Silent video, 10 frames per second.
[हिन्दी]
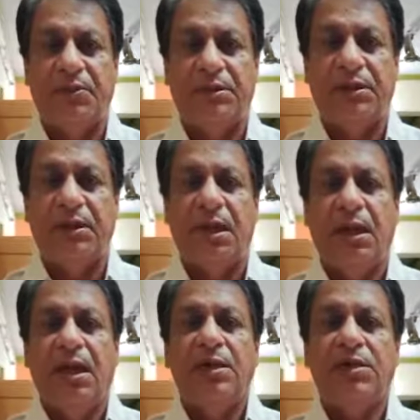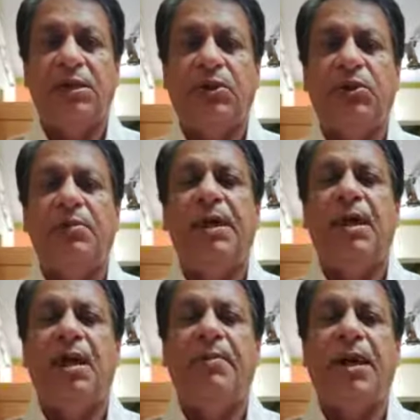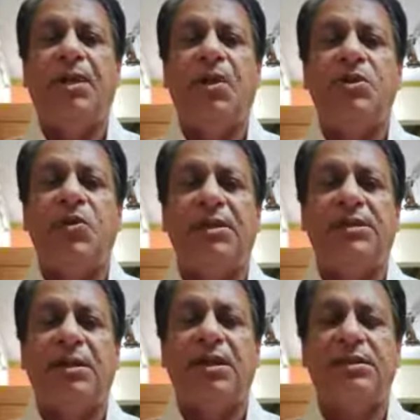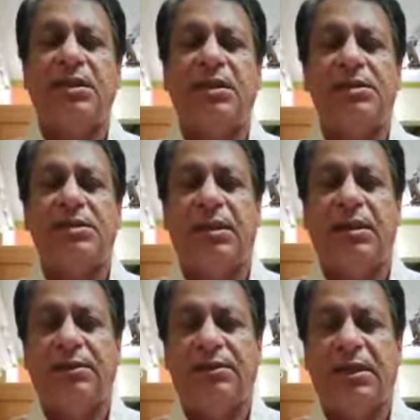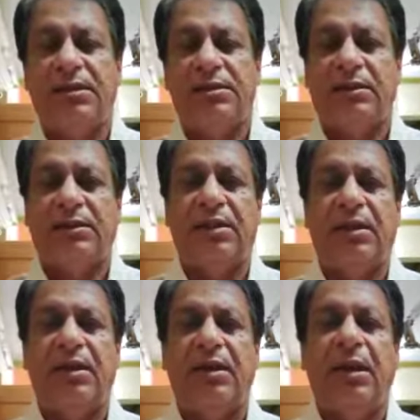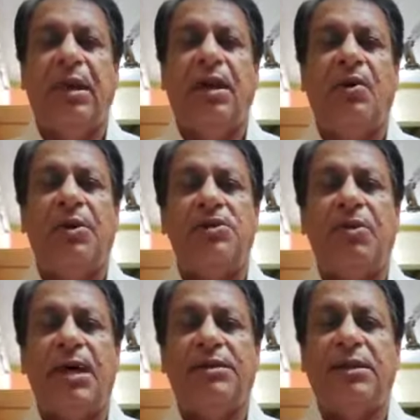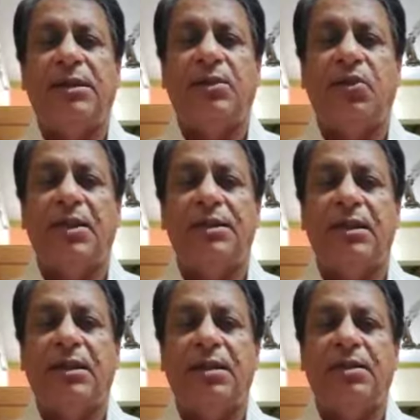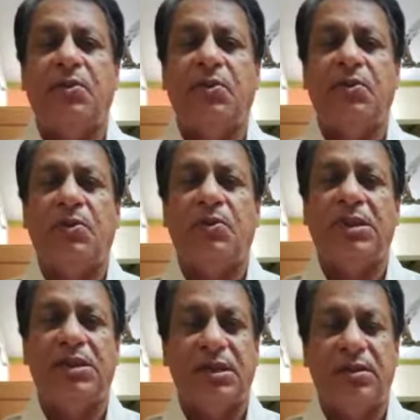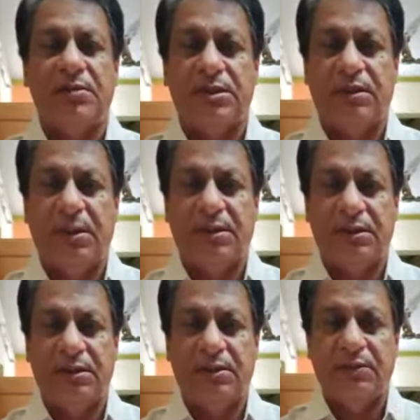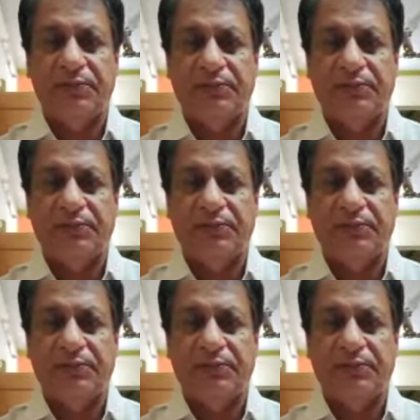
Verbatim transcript: महत्वपूर्ण थी शीत युद्ध में अमेरिका और सोवियत संघ का संघर्ष निरंतर चलता रहा उन्नीस का क्यूबा संकट उसकी चरम सीमा थी